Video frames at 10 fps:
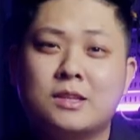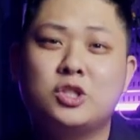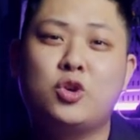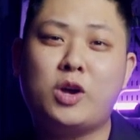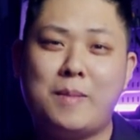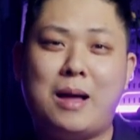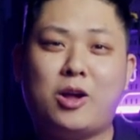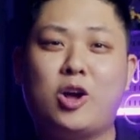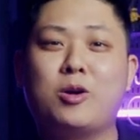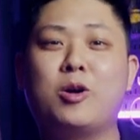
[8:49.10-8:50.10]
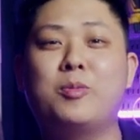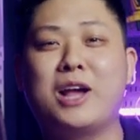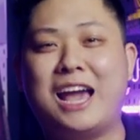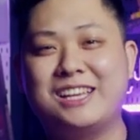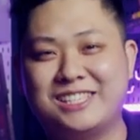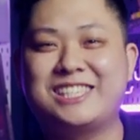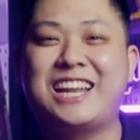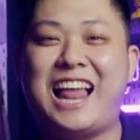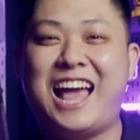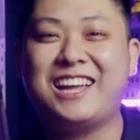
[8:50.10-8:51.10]
Chúc các bạn có một ngày xanh
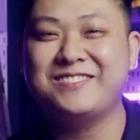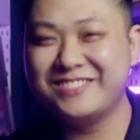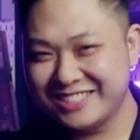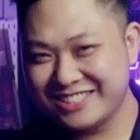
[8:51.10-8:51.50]
lá.